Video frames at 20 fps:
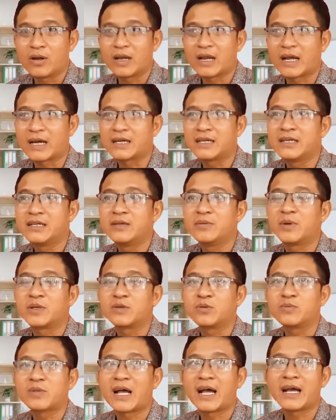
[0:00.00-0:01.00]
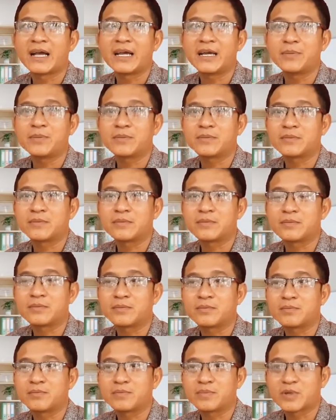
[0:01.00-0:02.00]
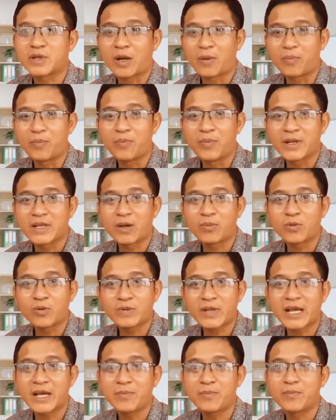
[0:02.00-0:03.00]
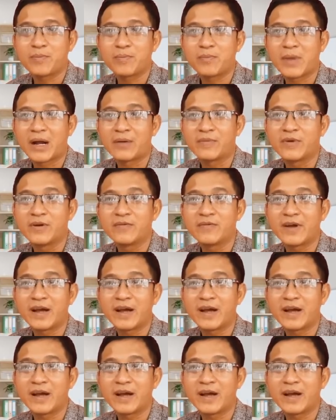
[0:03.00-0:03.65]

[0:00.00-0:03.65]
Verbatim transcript: là khi mà chúng ta ép cọc bê tông cốt thép bằng phương